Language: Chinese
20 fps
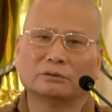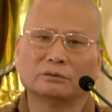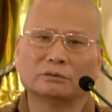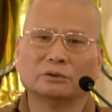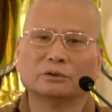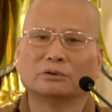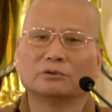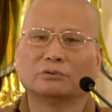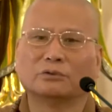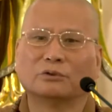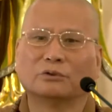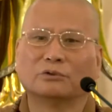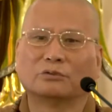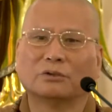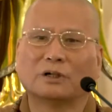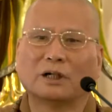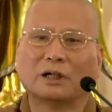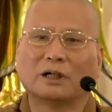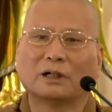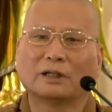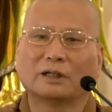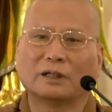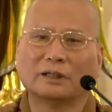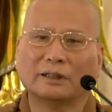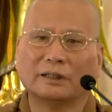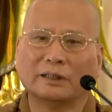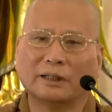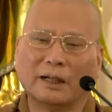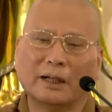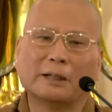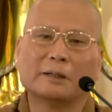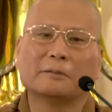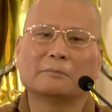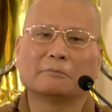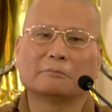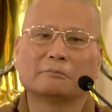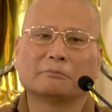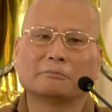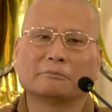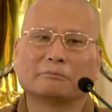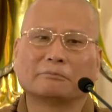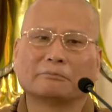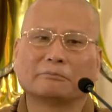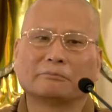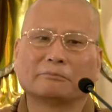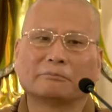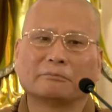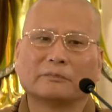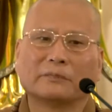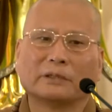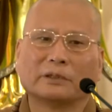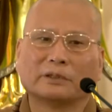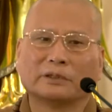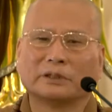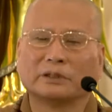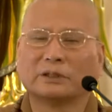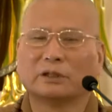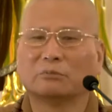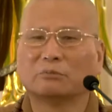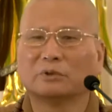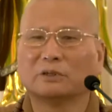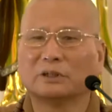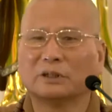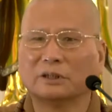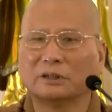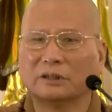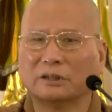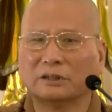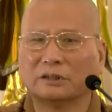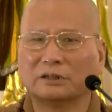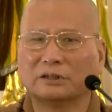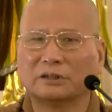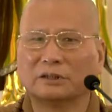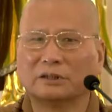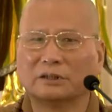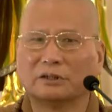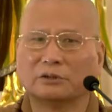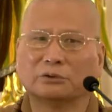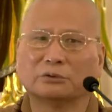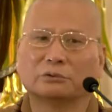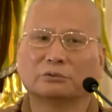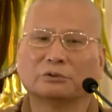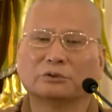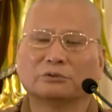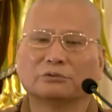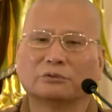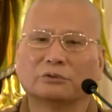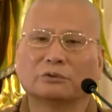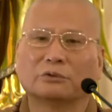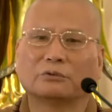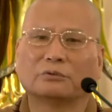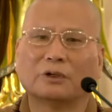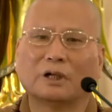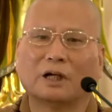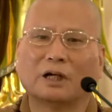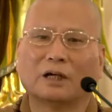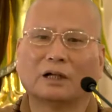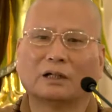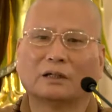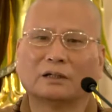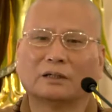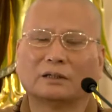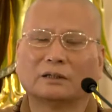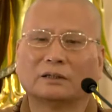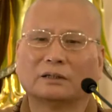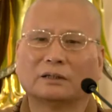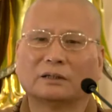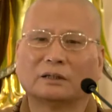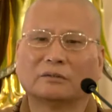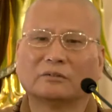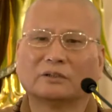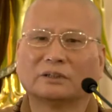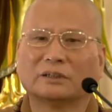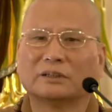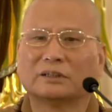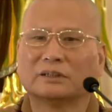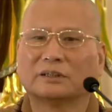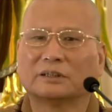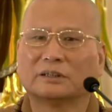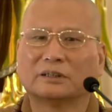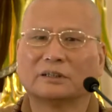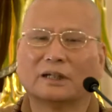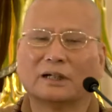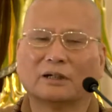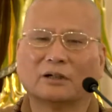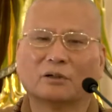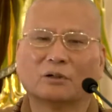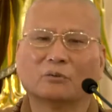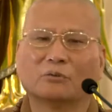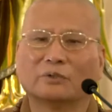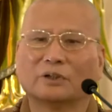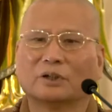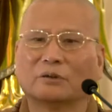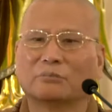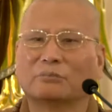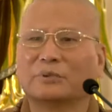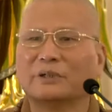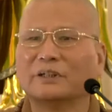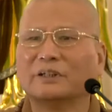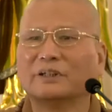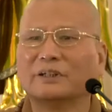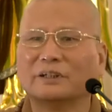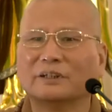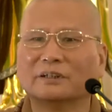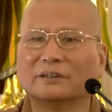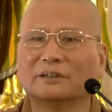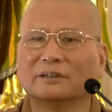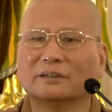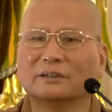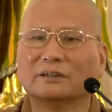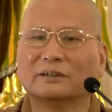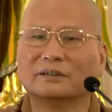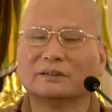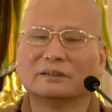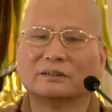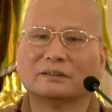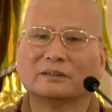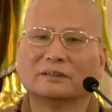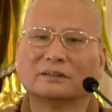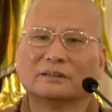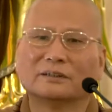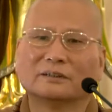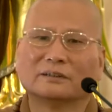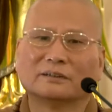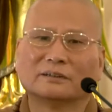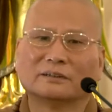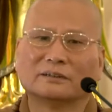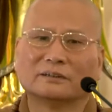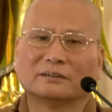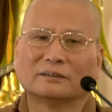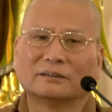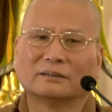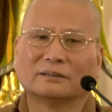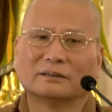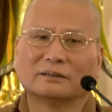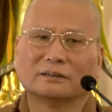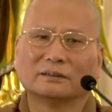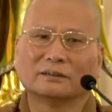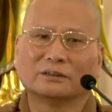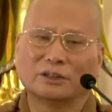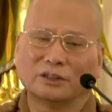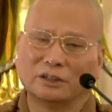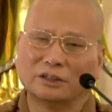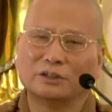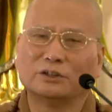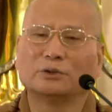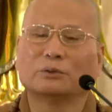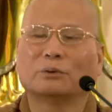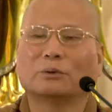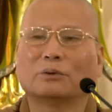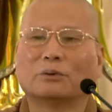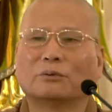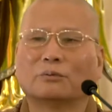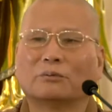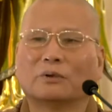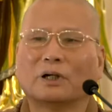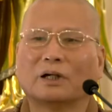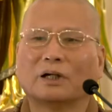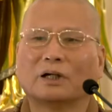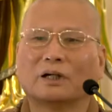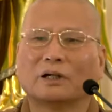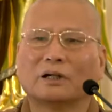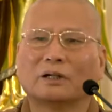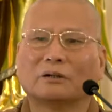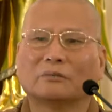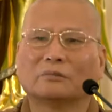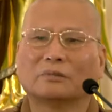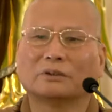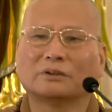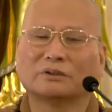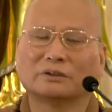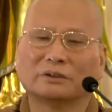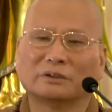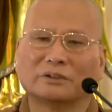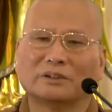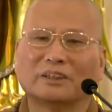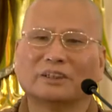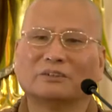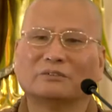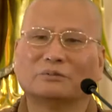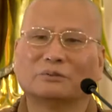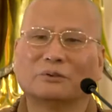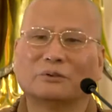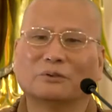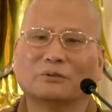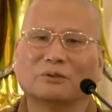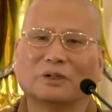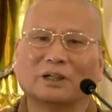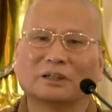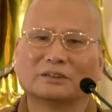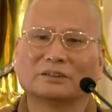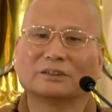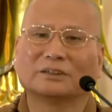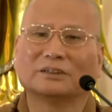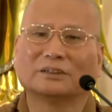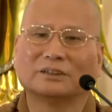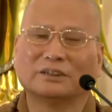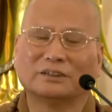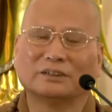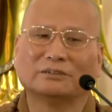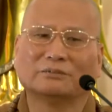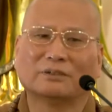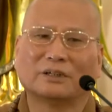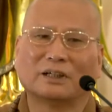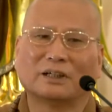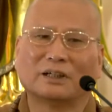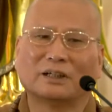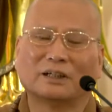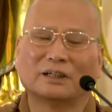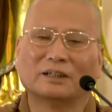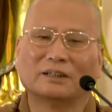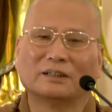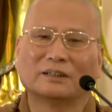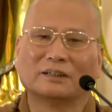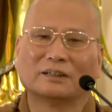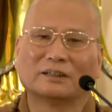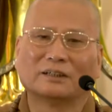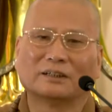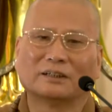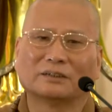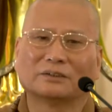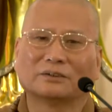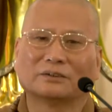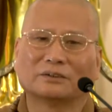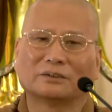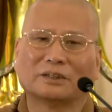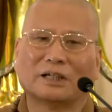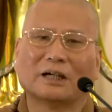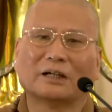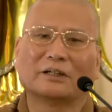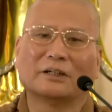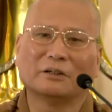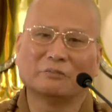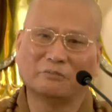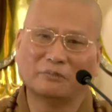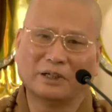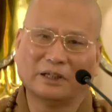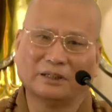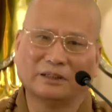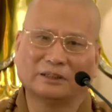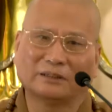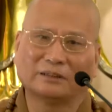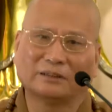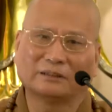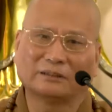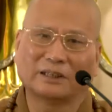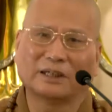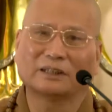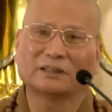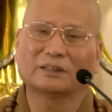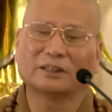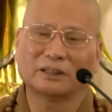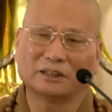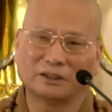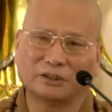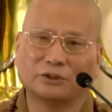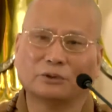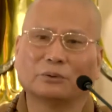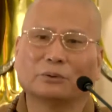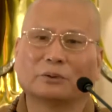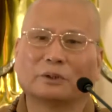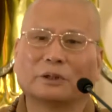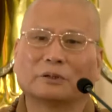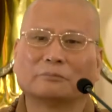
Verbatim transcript: 闻佛法更难。现在我们得人生又闻佛法，那么这一生啊，我们要拼一个成就啊！我们就是念佛往生西方啊，那叫大圆满、大成就。